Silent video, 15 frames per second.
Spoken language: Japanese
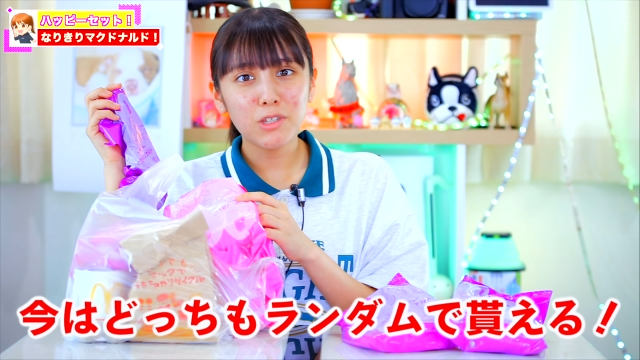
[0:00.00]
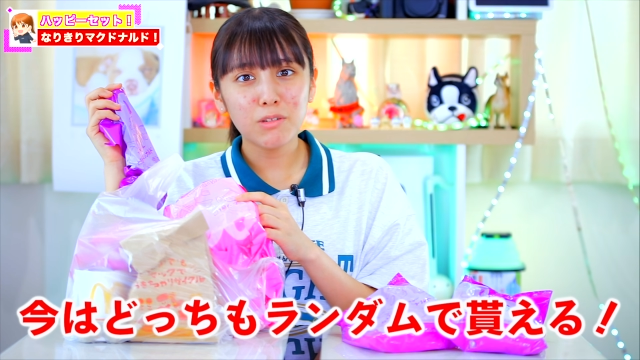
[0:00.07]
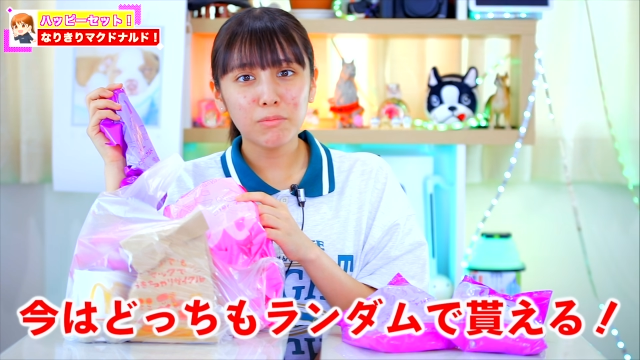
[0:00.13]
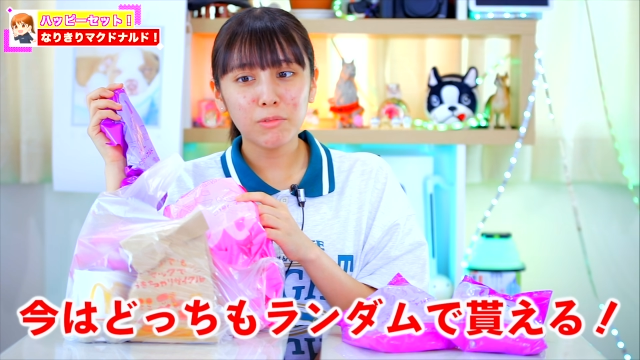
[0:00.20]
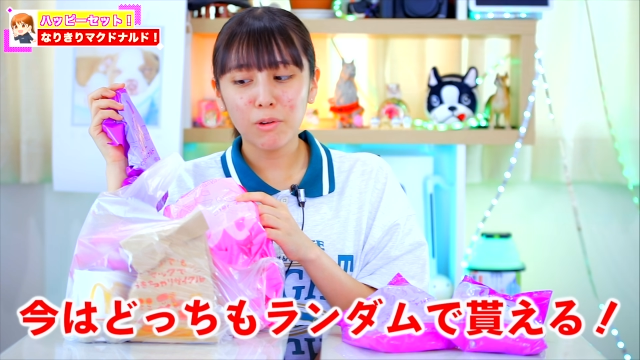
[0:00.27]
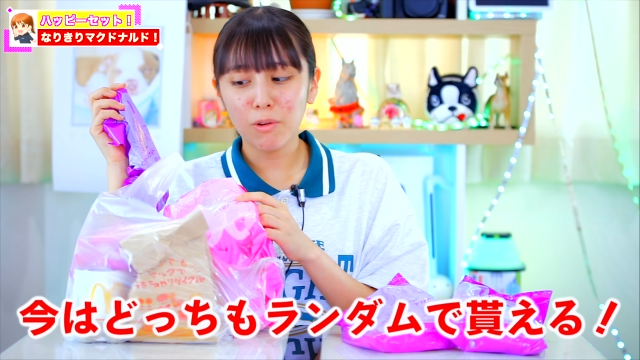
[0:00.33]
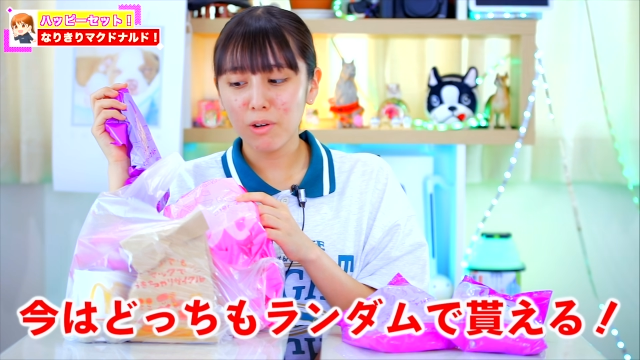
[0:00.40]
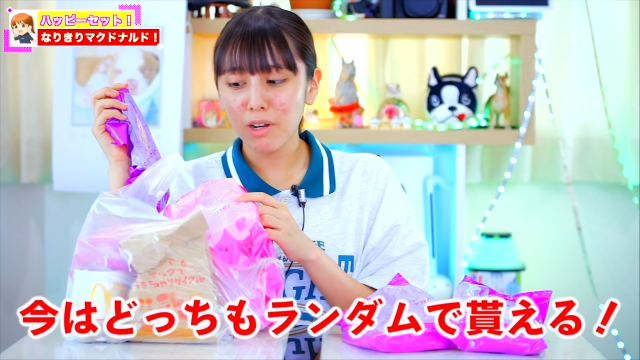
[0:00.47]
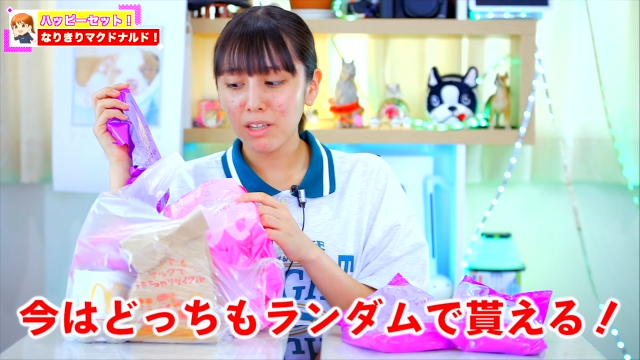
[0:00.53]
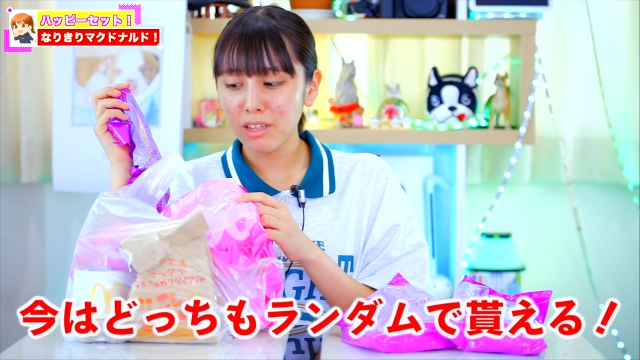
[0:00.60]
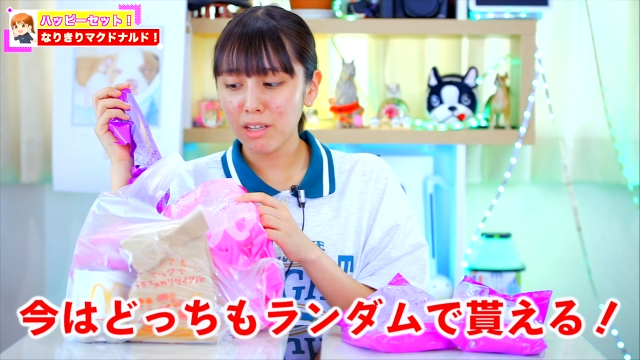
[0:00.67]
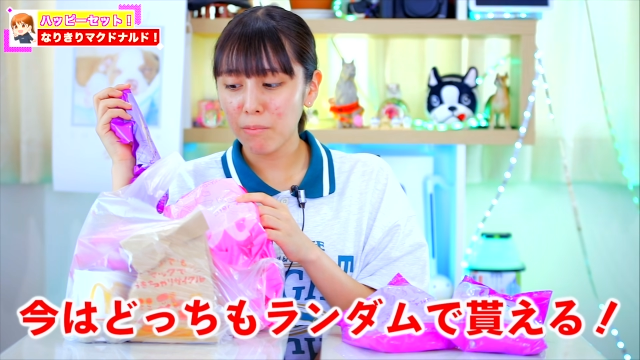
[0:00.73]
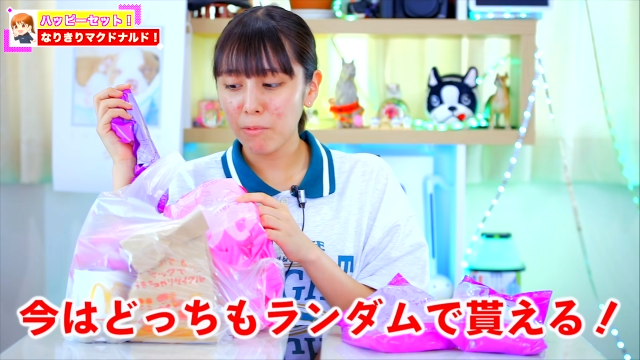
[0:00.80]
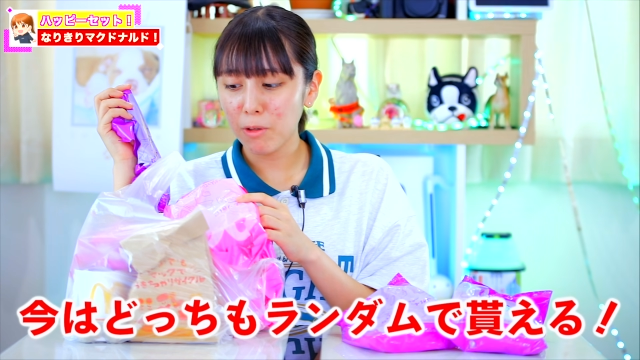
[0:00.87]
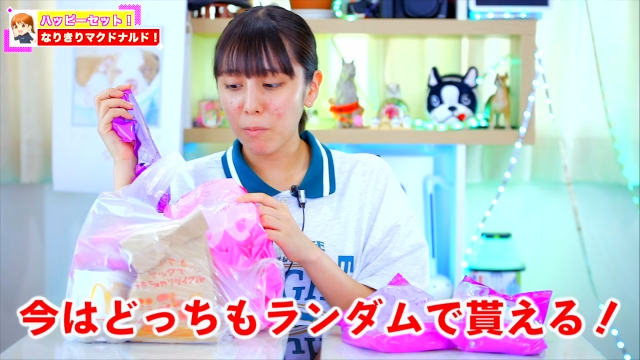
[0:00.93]
ちも
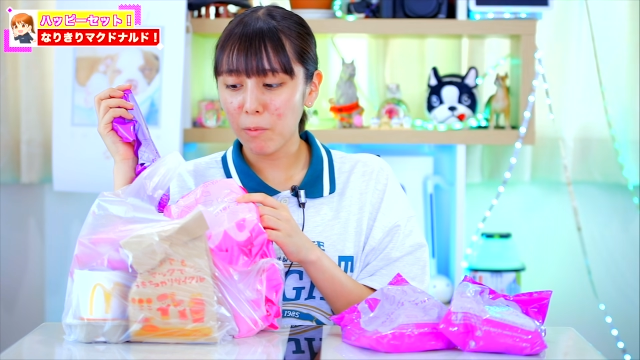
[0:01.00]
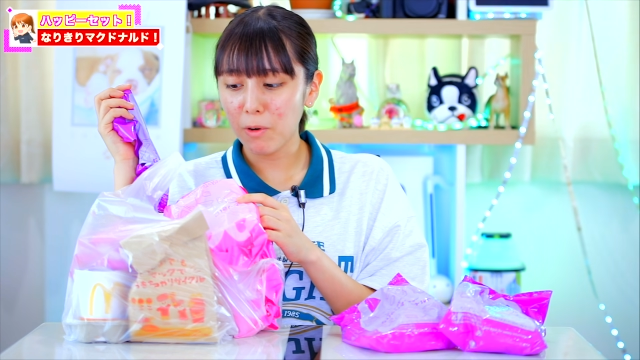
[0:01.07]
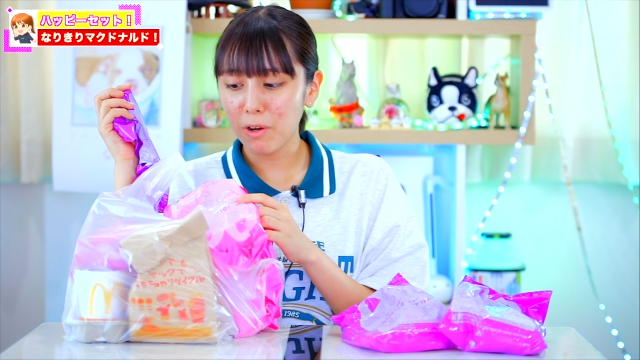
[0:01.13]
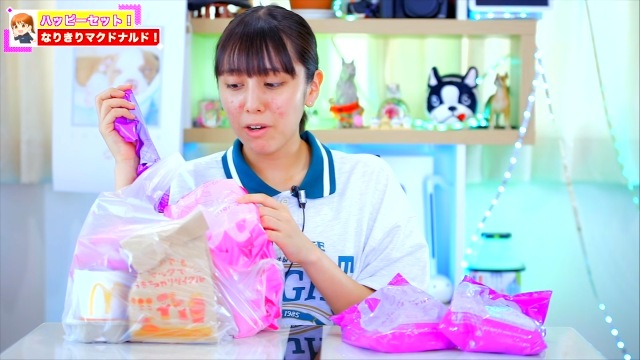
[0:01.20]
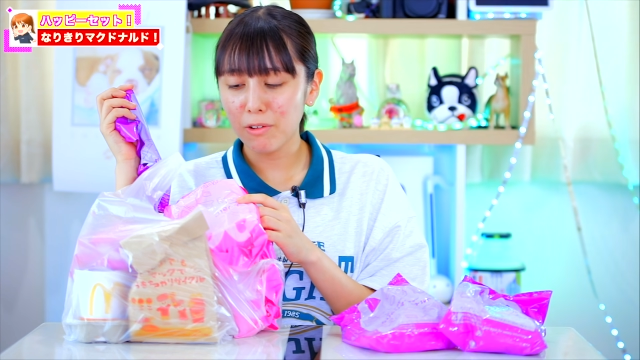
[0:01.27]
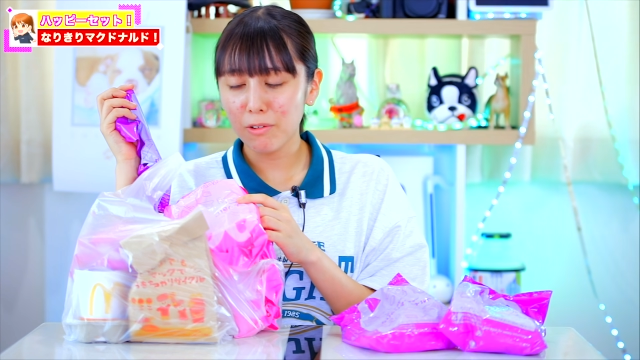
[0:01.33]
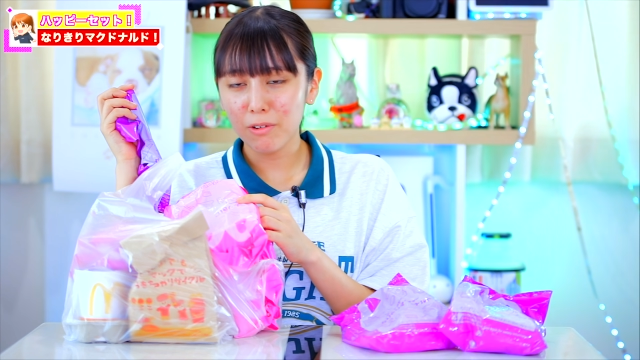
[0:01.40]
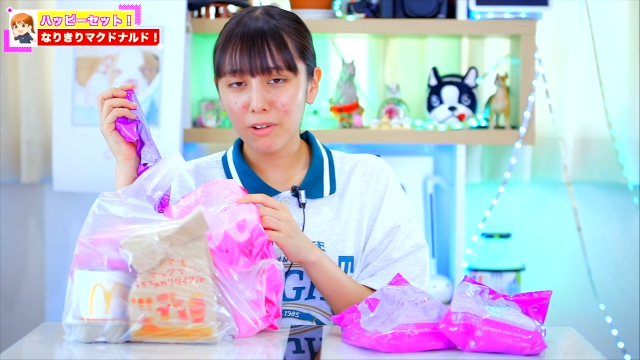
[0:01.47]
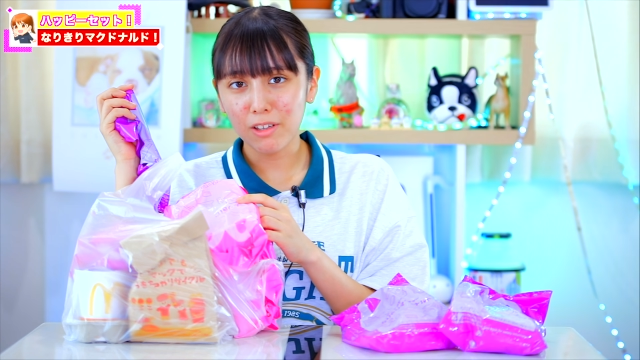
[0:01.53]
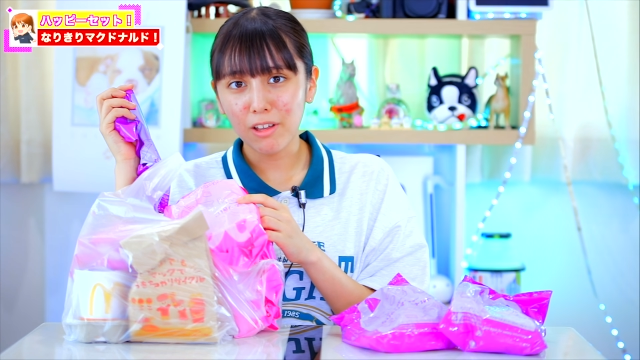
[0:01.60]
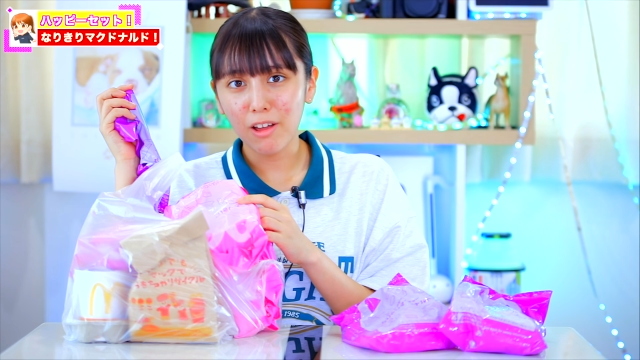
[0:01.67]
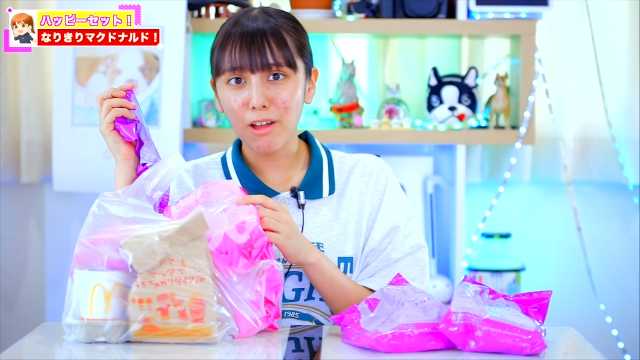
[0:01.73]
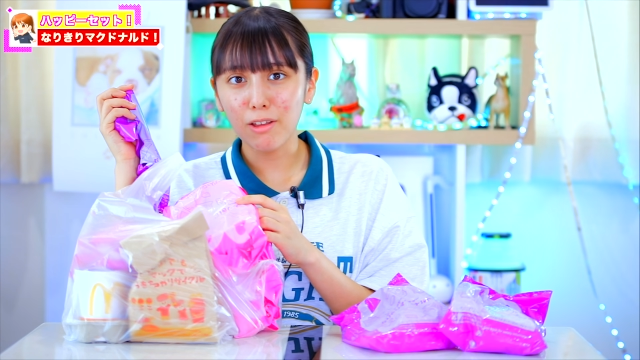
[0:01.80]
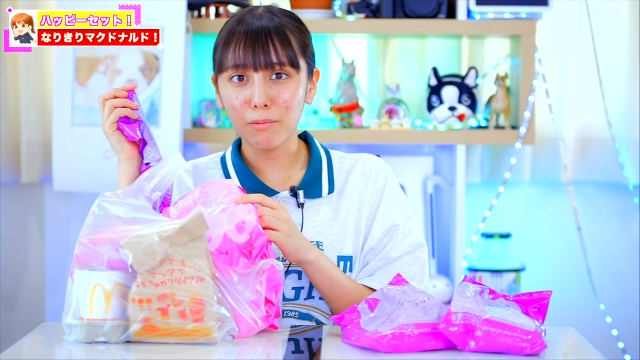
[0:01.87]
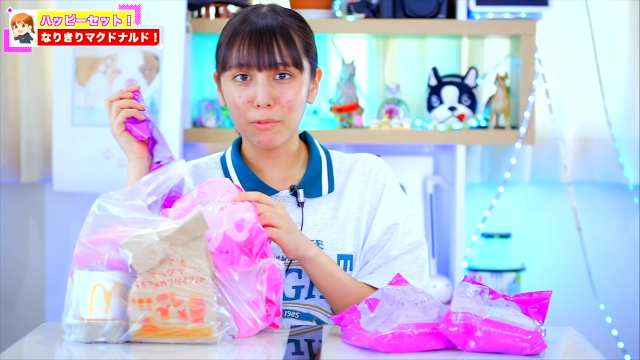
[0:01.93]
ランダムでもらえるのか
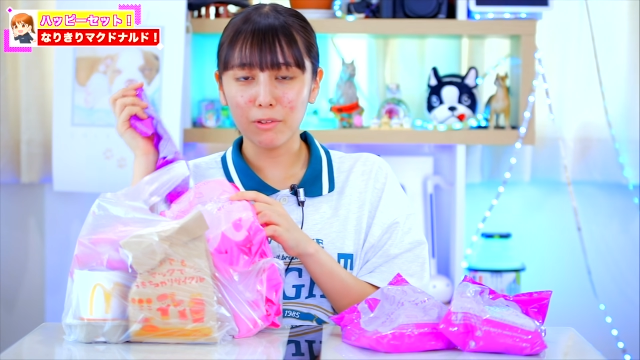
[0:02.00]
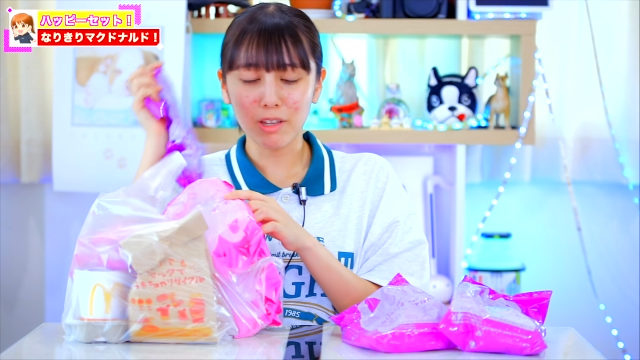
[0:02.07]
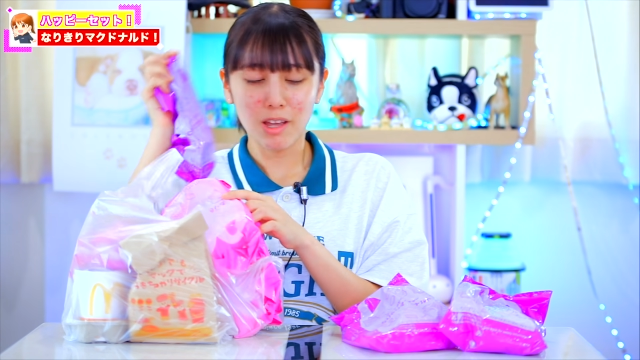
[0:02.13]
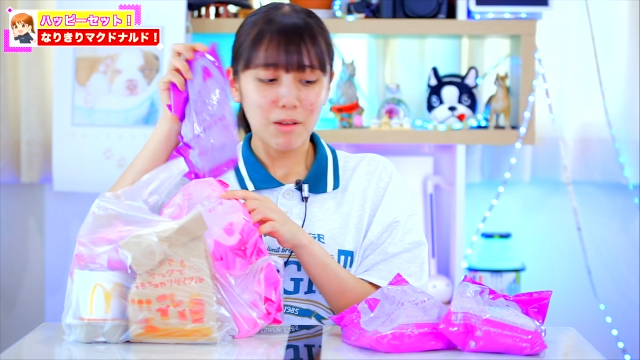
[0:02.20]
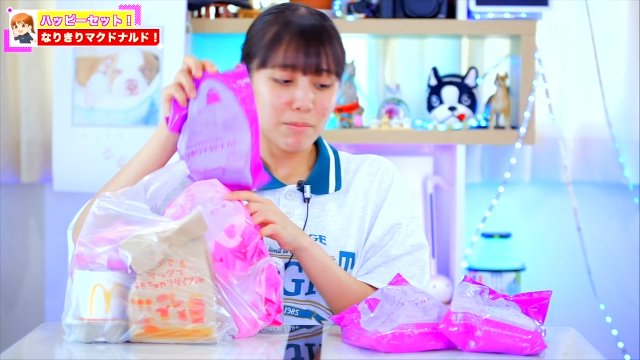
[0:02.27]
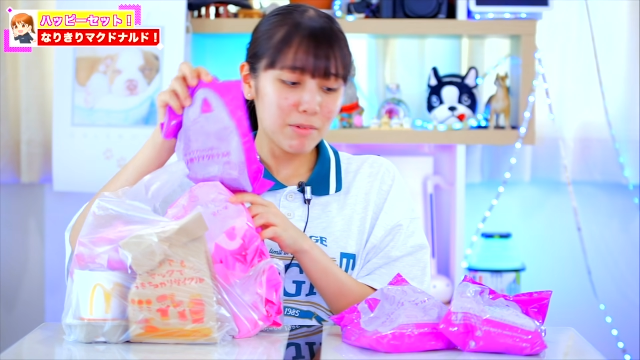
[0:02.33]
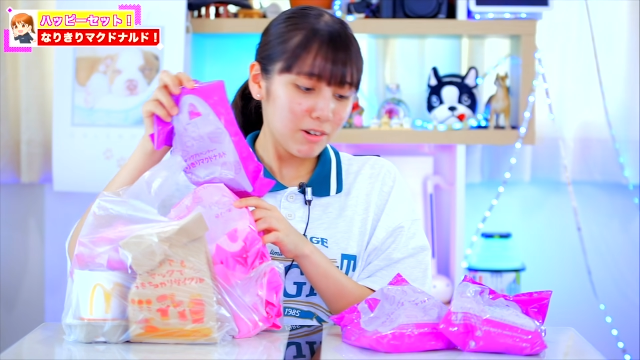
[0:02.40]
なと思って